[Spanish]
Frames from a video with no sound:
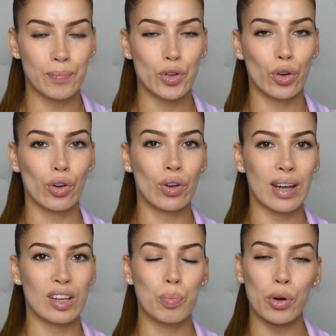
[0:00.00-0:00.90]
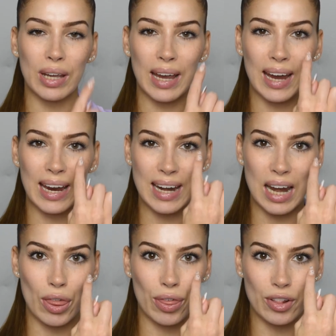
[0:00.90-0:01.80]
yo creo que es porque en
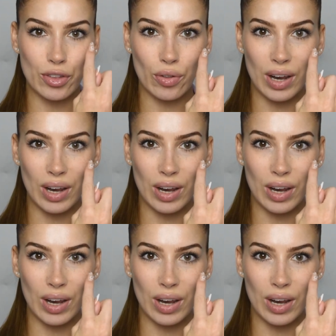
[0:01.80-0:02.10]
el centro